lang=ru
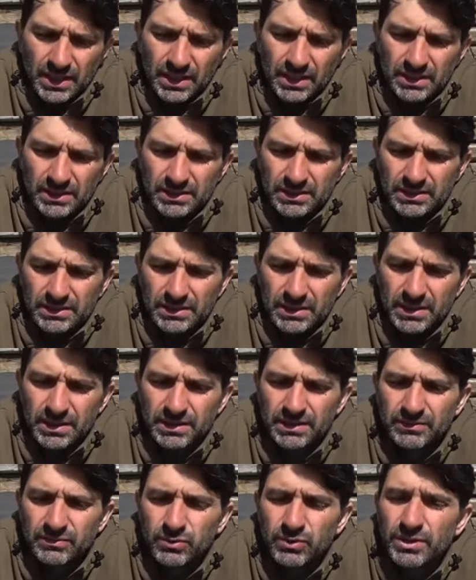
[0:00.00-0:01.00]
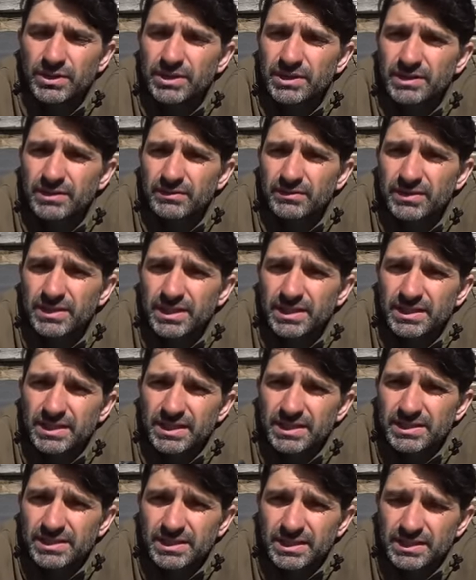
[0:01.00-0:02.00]
а, дворников, да,
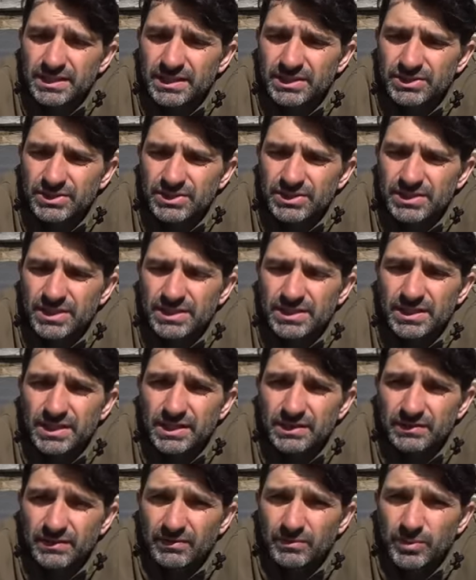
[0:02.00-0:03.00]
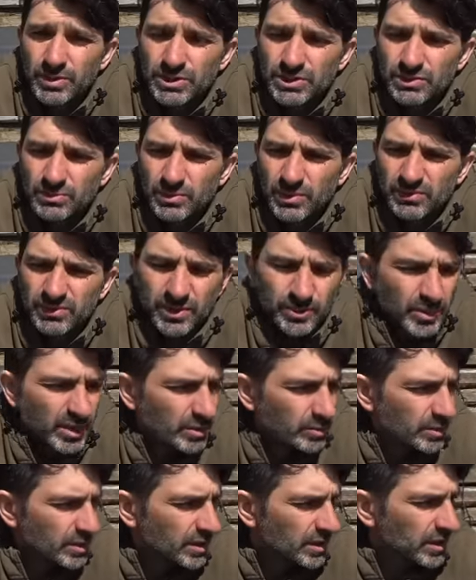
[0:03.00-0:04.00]
для стеклоочистителей в обычном
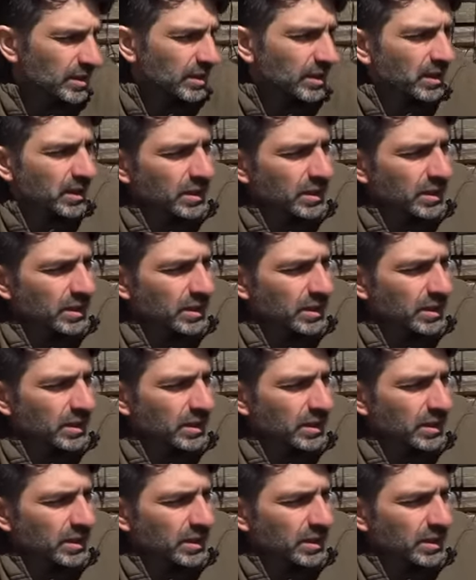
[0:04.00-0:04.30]
автомобиле.